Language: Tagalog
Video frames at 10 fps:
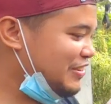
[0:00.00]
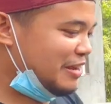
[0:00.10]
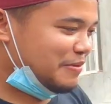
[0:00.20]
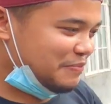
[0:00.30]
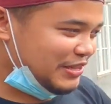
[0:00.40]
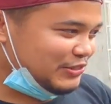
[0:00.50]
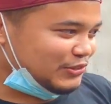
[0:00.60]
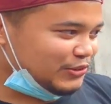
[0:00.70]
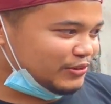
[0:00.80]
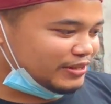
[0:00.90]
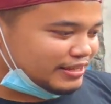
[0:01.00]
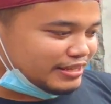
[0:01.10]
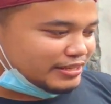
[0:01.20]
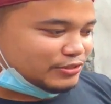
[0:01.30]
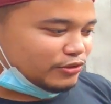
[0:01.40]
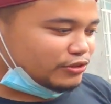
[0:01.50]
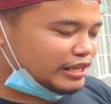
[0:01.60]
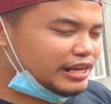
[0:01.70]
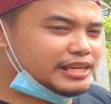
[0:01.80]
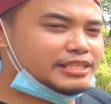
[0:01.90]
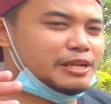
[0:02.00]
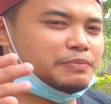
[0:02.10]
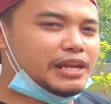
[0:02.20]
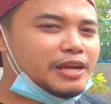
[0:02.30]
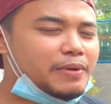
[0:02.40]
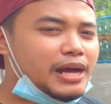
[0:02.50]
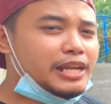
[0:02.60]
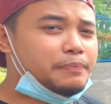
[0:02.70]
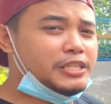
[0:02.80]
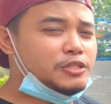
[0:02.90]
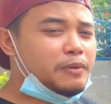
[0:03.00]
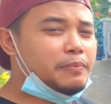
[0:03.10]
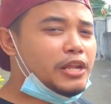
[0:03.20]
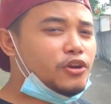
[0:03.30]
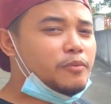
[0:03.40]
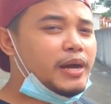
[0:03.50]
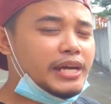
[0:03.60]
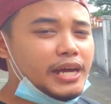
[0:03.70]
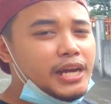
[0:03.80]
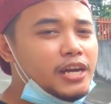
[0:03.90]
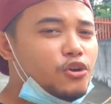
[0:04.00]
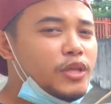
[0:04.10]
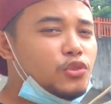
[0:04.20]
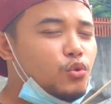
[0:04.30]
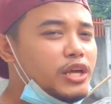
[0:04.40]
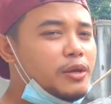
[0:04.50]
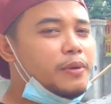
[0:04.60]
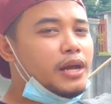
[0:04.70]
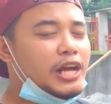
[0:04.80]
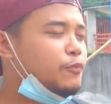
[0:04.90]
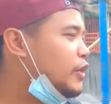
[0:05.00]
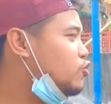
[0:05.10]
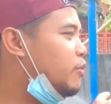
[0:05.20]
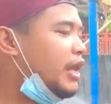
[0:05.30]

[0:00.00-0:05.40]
Yung napapidyon to. So yun talaga, sarap talaga mga kalapatid. Pag meron kayong mga nakakakwentuhan ng mga kapwa nyo